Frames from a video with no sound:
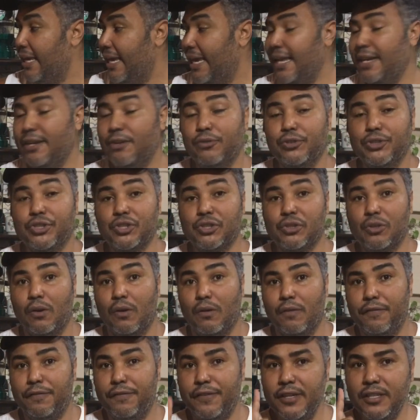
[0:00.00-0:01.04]
Ele
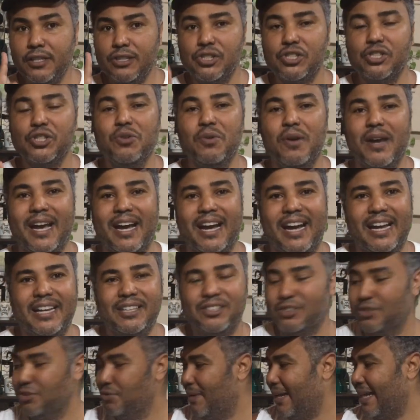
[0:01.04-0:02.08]
custou R$
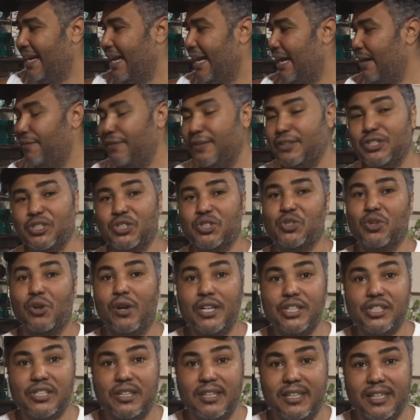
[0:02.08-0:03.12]
21,00 numa garrafa de
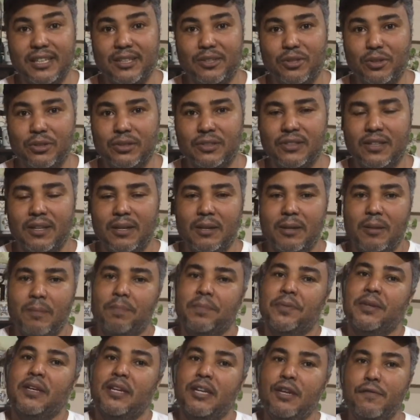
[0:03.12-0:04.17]
2 litros
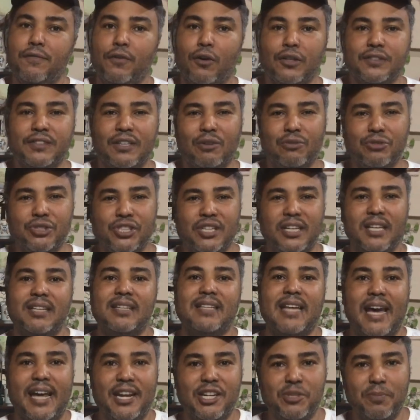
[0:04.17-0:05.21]
e vou usar alguns
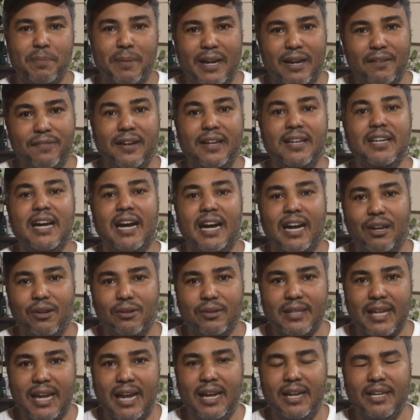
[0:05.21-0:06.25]
critérios para
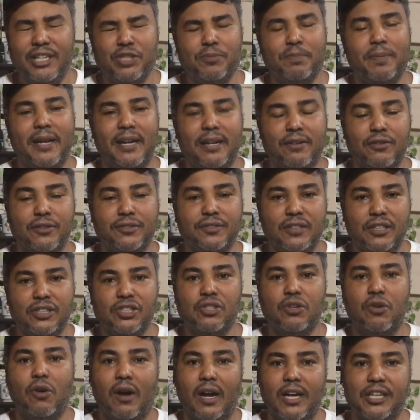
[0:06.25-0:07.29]
avaliá-lo, tá? Espero que
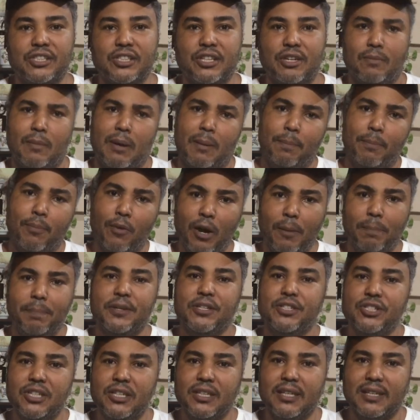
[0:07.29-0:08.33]
vocês gostem, uma boa
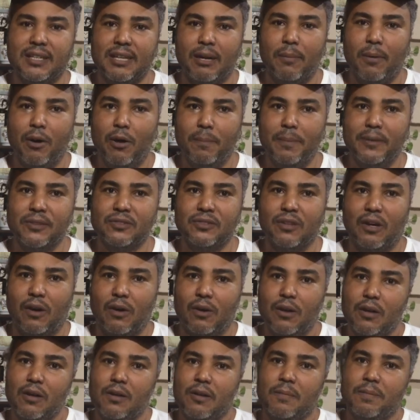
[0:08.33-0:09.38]
pedida, tá bom,
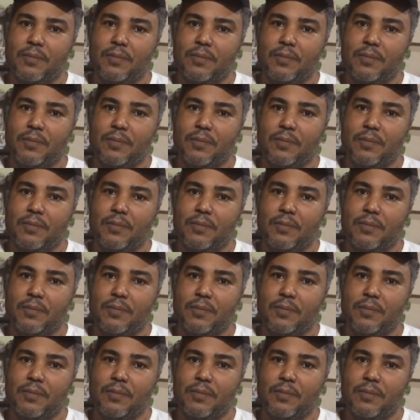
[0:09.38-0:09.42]
pessoal?